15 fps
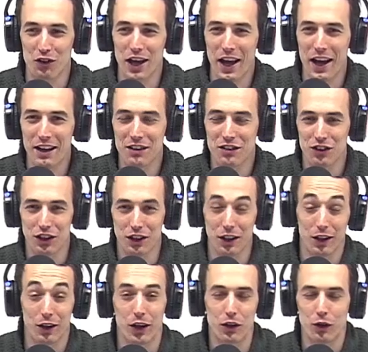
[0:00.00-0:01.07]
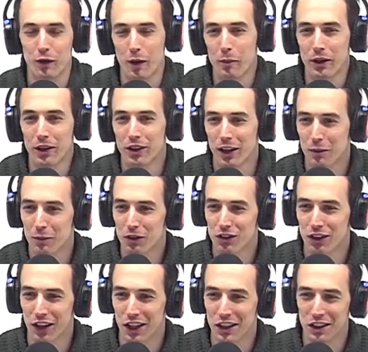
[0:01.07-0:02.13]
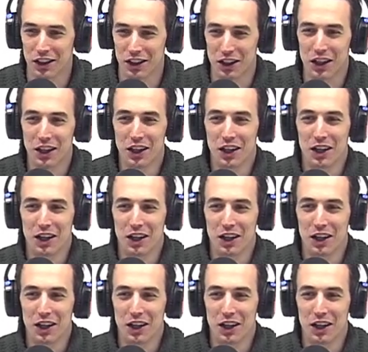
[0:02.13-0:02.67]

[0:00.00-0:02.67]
dance. E gli ho detto ovviamente le mie serate